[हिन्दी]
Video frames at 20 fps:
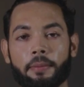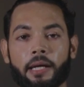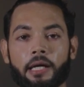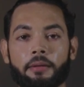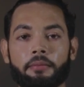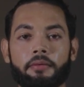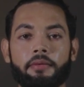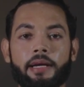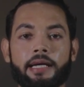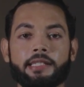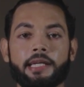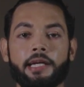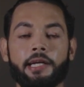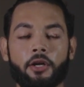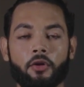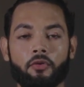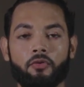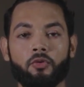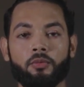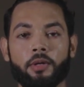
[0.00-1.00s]
आप कहीं पर भी ऐसे
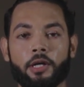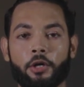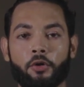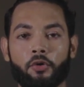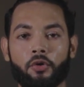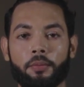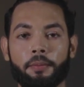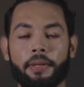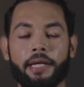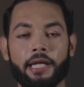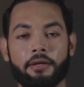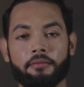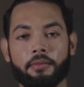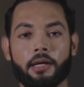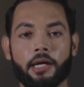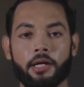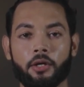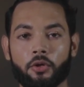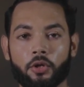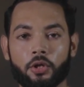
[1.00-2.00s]
इंटरव्यू में गए हो मीटिंग
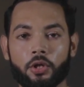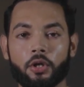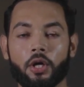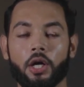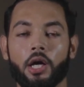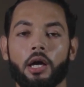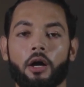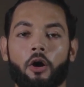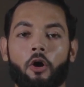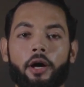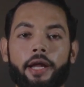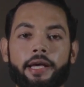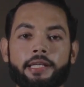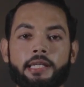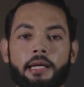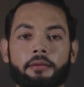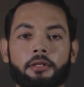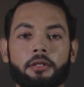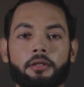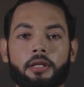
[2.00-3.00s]
में गए हो और
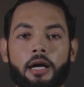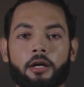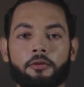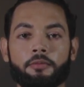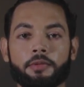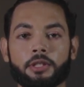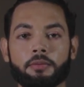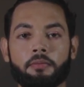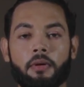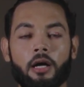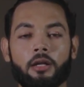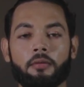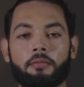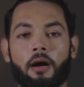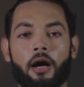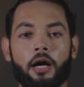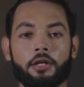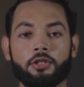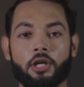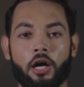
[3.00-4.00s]
ऐसे आपके नाक में से बाल
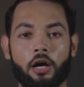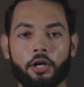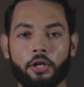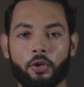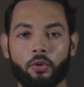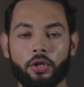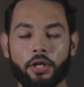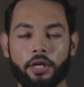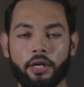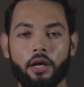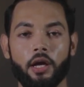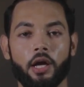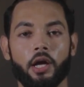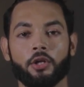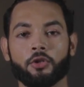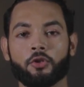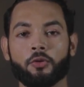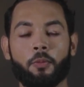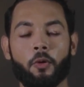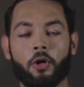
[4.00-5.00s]
बाहर झाँक रहे होंगे
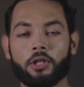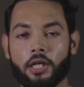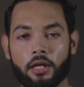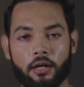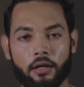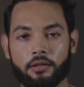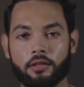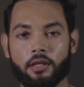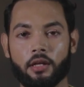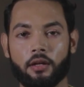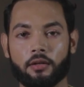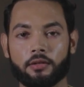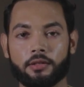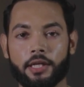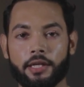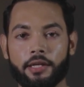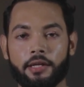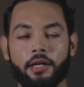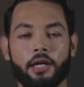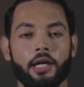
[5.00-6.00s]
तो बहुत ज़्यादा गंदा
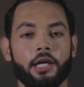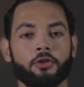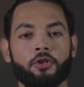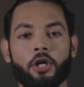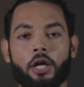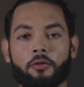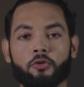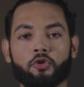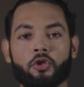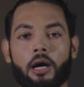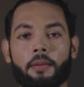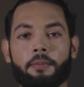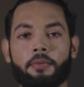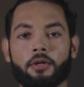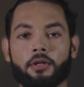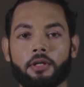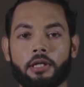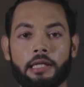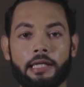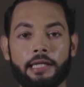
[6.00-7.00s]
लगता है तो अरे उसको आप
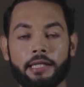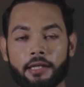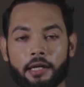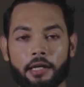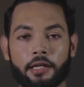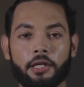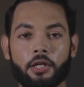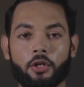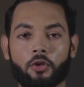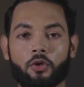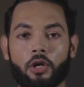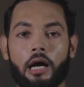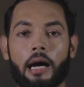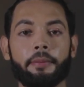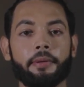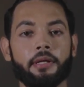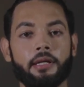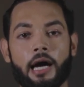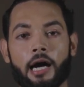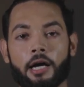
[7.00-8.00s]
क्लीन करके रखो
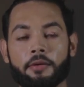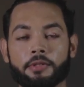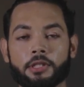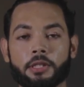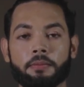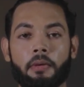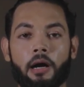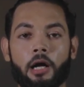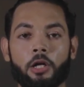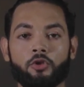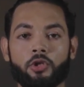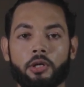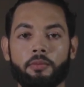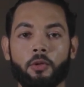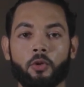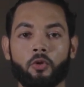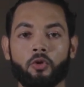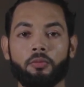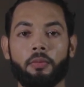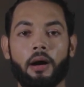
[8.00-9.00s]
आपके नाक में से बाल जो है
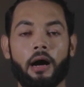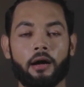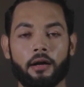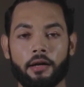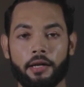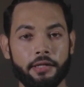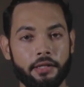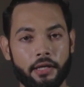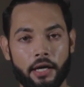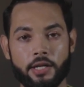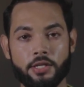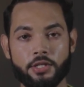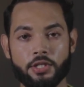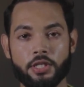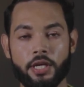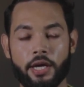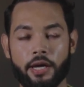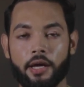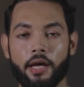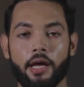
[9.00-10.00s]
बिल्कुल बाहर नहीं आने
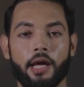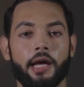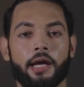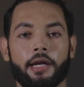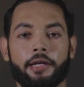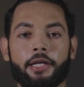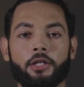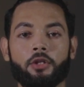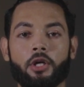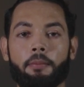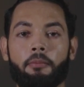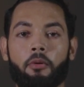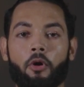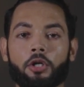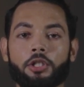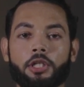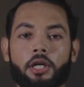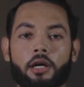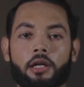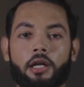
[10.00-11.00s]
चाहिए नहीं तो आप
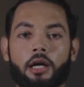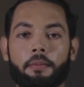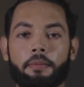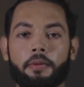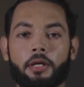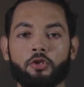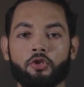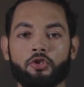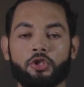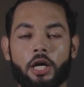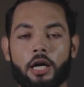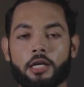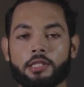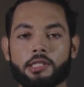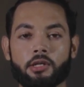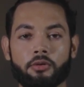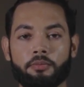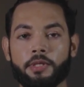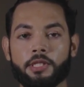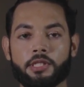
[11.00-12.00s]
बहुत जगह ना अपना जो
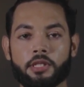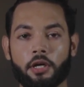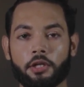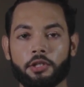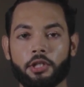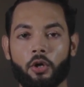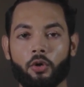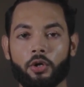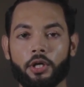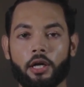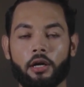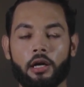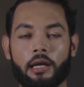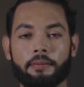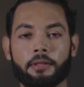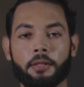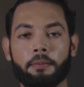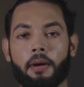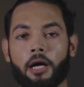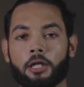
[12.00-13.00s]
चांस है वो मिस कर जाओगे अगर
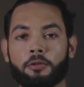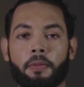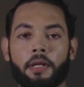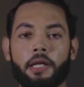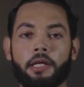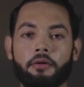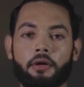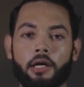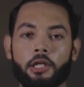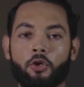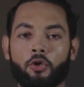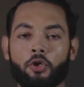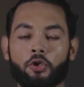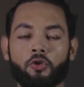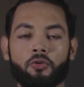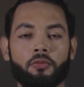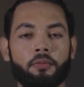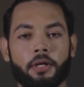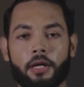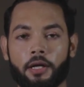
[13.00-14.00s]
आपकी बात बनने वाली होगी
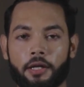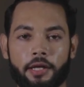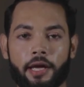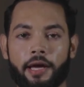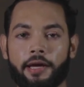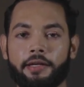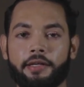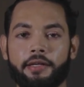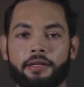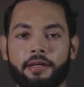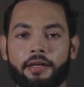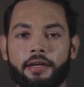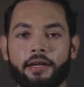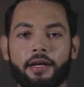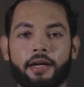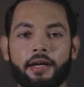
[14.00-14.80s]
तो बिगड़ जाएगी